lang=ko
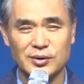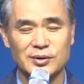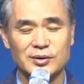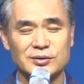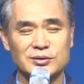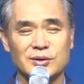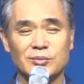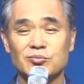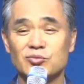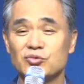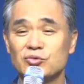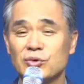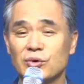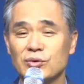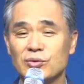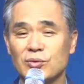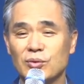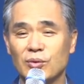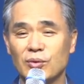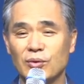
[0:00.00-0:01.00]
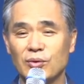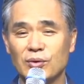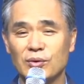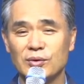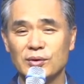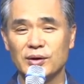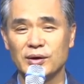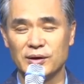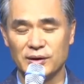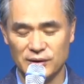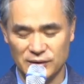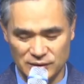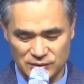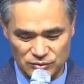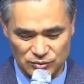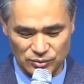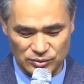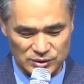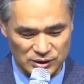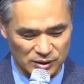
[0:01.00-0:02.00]
참 무덥고 예,
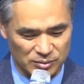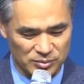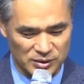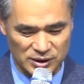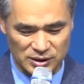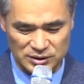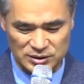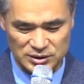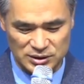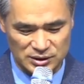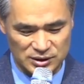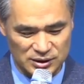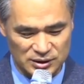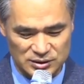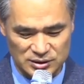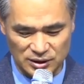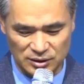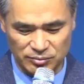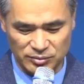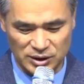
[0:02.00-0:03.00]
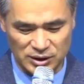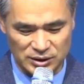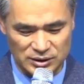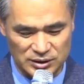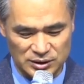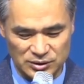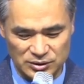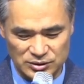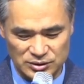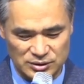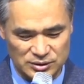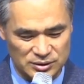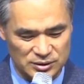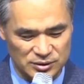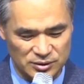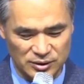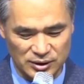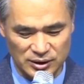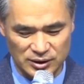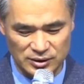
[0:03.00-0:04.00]
또 장마가 지리한 장마가 이어지는
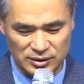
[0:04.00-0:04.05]
그러한